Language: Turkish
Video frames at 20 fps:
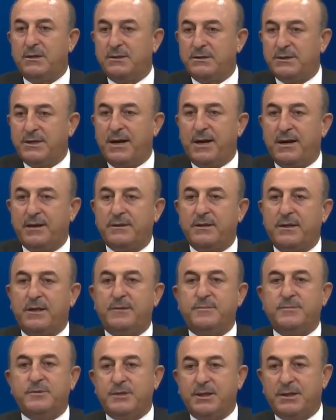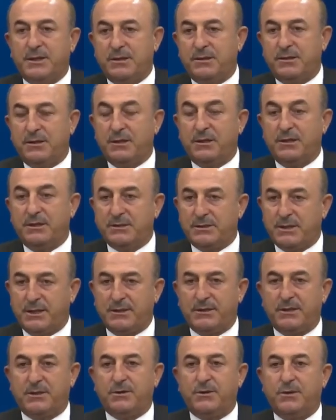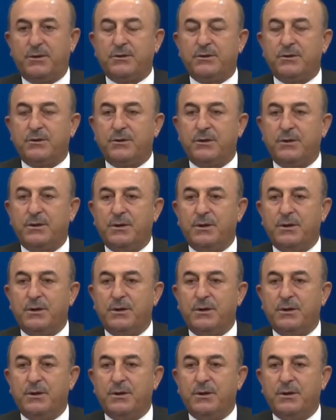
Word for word: ziyaretlerimizde gittik, inceledik, gördük.